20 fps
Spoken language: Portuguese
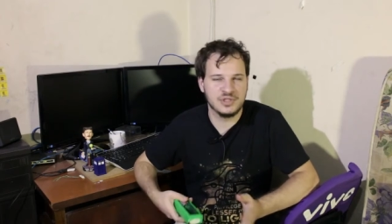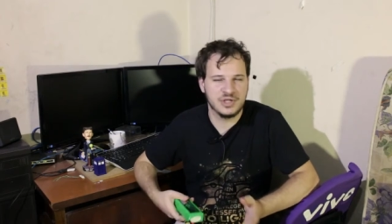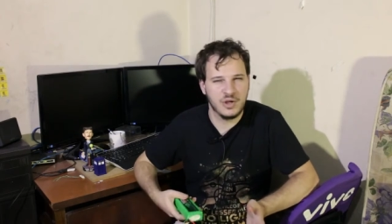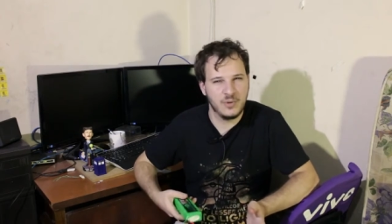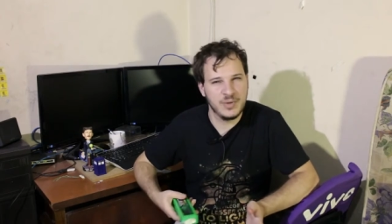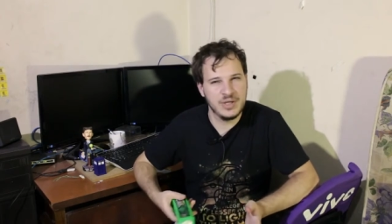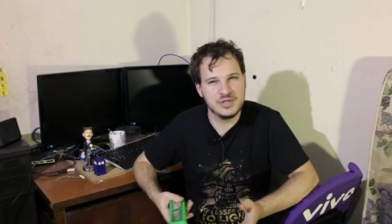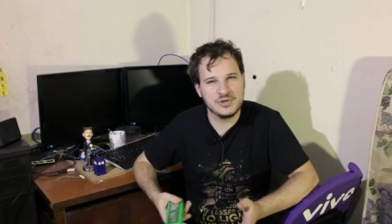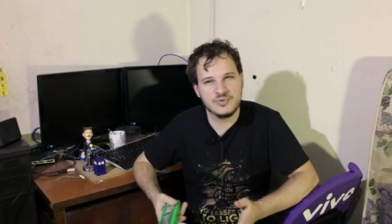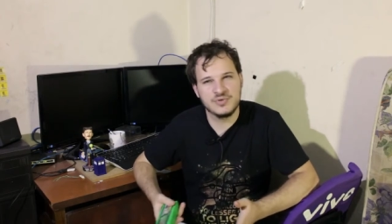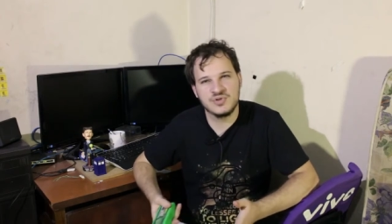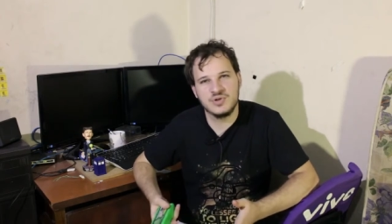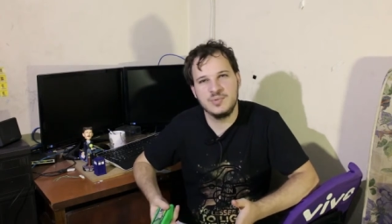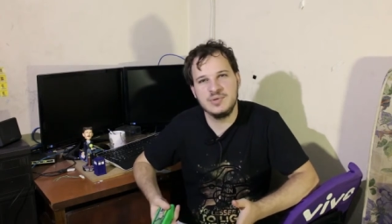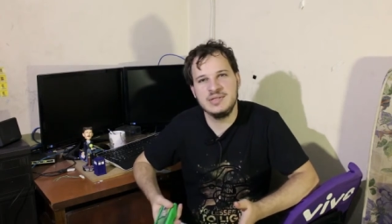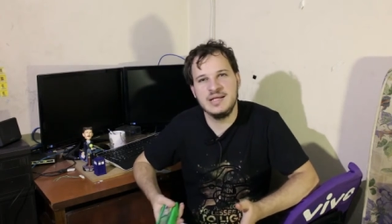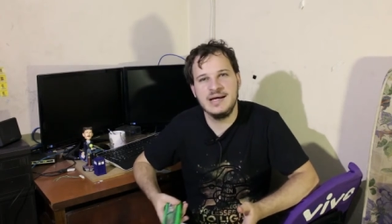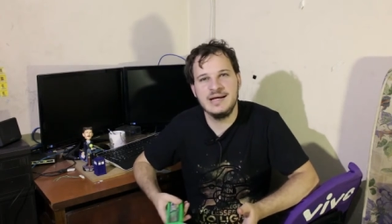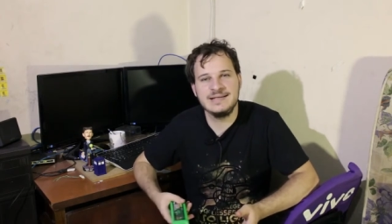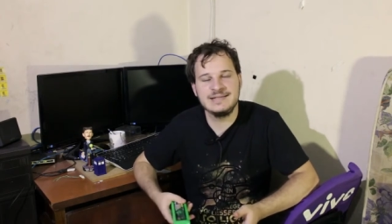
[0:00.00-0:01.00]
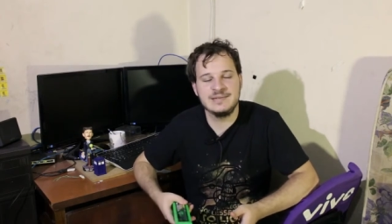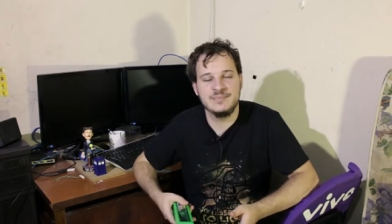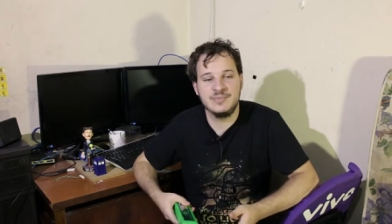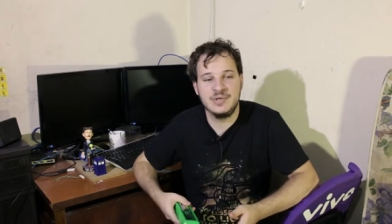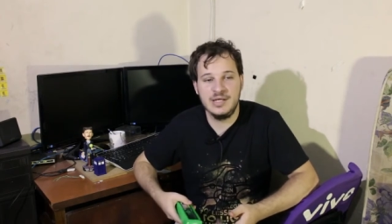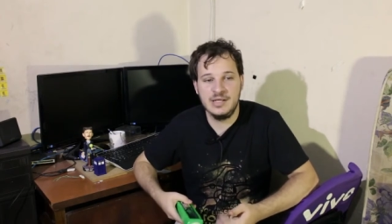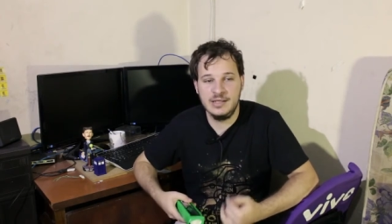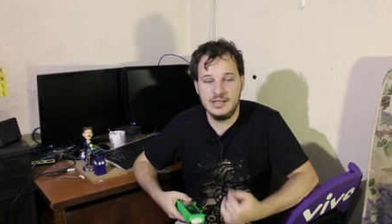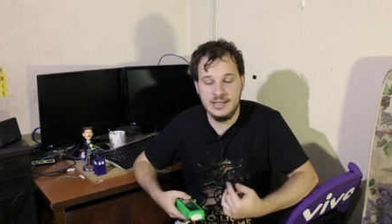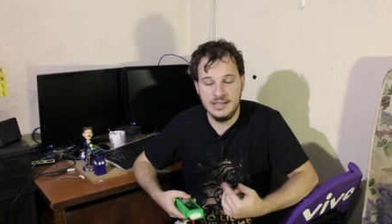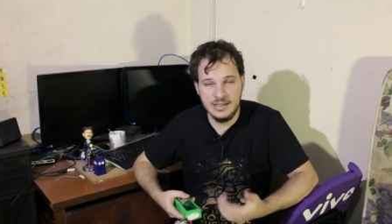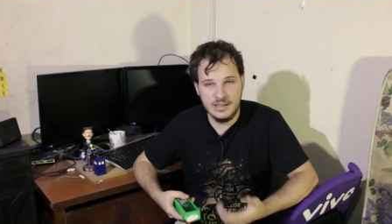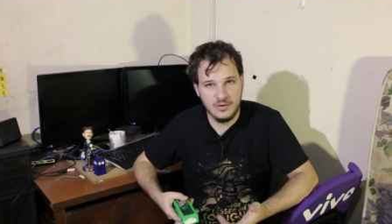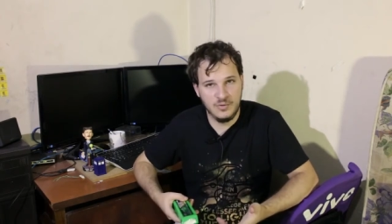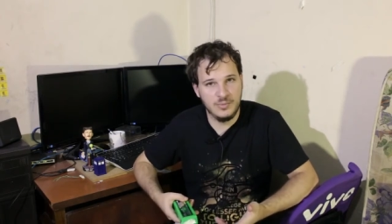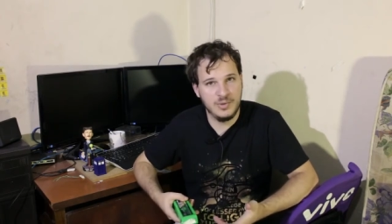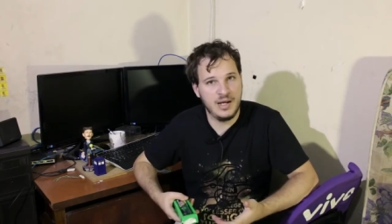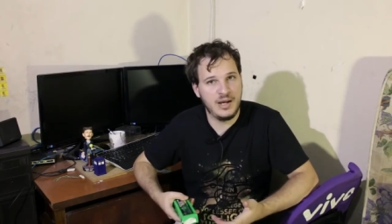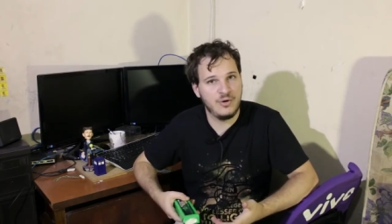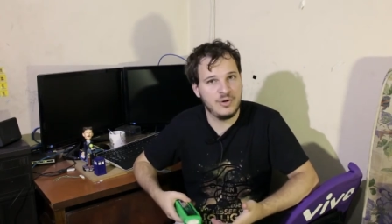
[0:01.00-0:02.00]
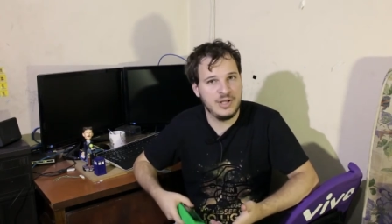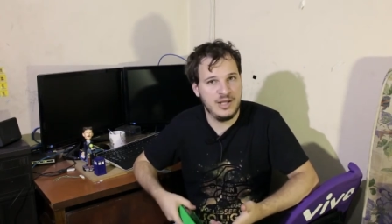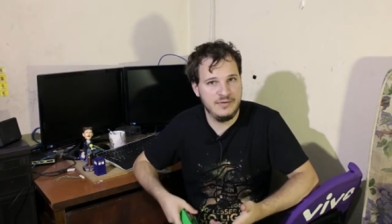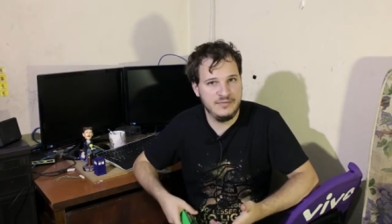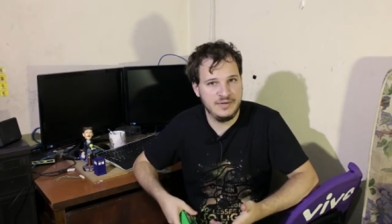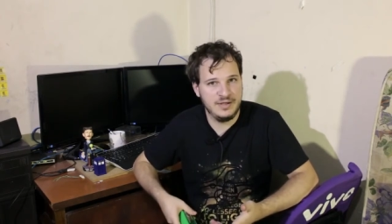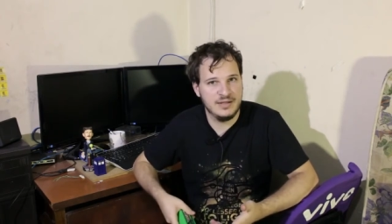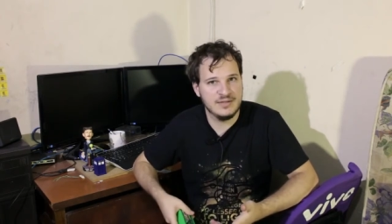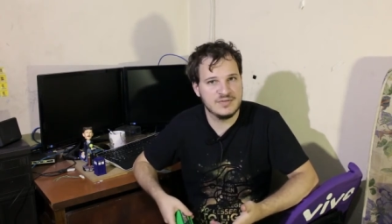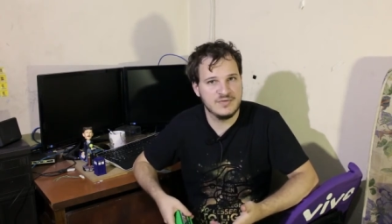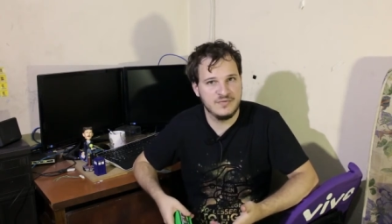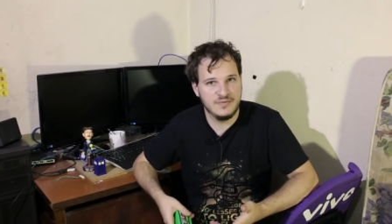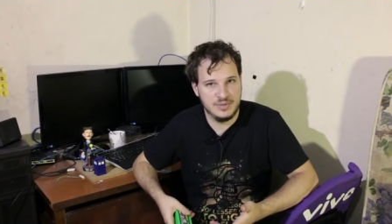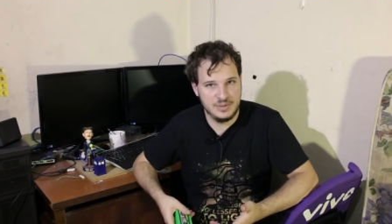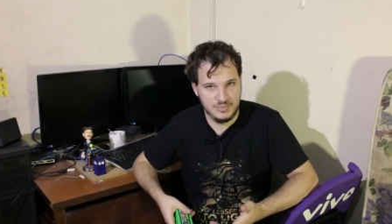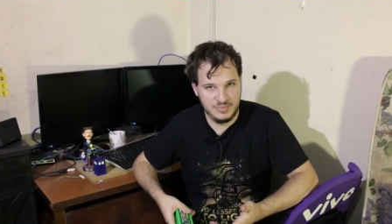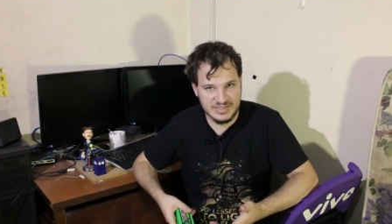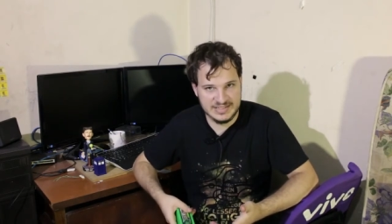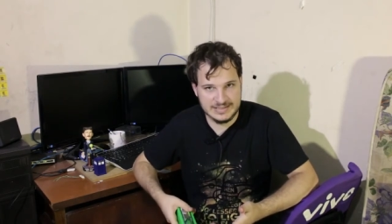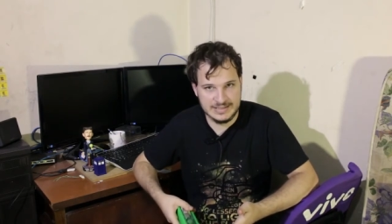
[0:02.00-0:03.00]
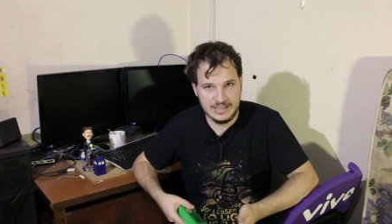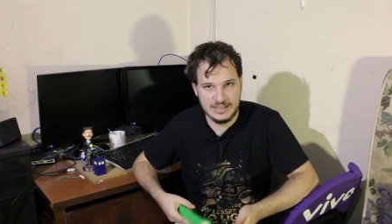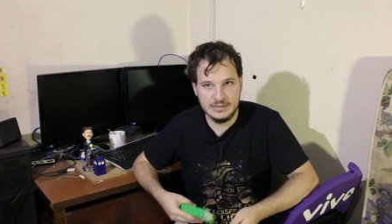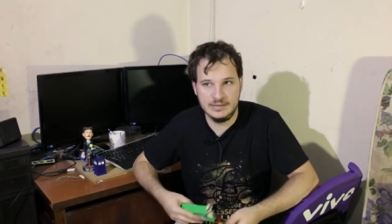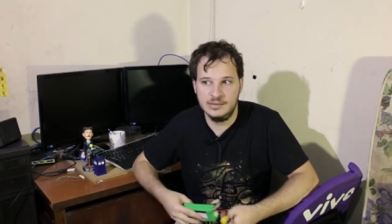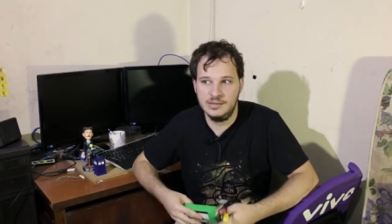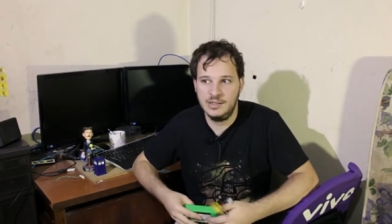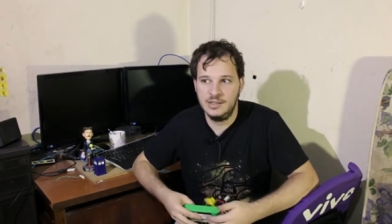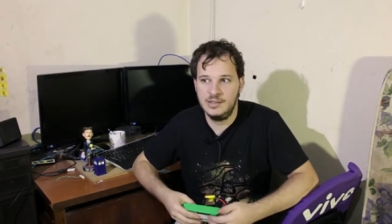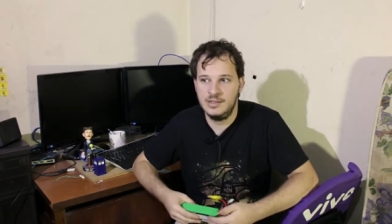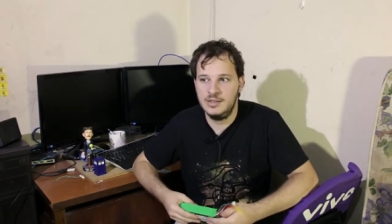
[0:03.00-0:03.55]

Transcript: Geralmente consome 10 amperes e ele é uma aeronave razoavelmente pesada.